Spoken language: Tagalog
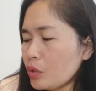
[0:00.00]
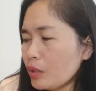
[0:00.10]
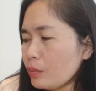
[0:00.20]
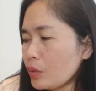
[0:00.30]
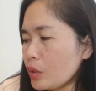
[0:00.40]

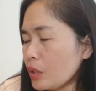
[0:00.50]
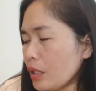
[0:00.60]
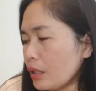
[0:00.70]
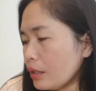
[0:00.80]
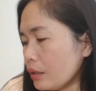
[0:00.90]
Tapos,
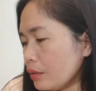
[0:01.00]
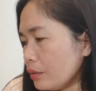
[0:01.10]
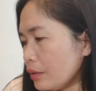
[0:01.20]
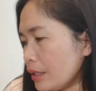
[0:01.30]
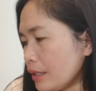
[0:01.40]
yung
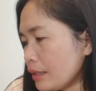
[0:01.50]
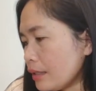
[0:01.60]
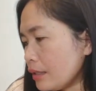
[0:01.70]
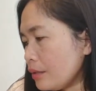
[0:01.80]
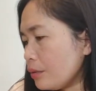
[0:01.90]
una natin
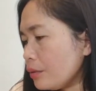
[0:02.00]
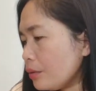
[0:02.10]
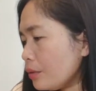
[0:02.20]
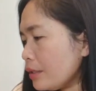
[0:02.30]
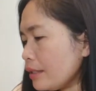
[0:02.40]

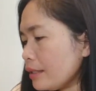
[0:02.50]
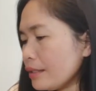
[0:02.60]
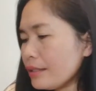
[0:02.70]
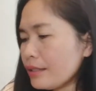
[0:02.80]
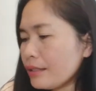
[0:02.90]
i-haul
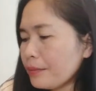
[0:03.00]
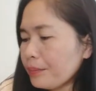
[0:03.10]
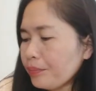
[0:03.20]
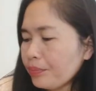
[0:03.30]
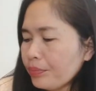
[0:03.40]
is
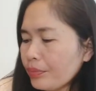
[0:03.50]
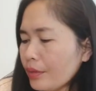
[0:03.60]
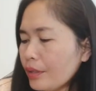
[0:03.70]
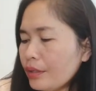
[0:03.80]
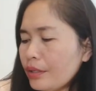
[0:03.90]

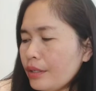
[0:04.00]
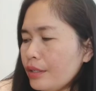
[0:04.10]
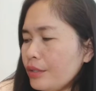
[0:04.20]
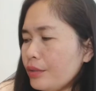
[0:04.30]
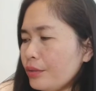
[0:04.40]

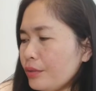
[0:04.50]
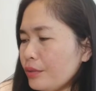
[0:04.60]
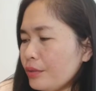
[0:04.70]
yung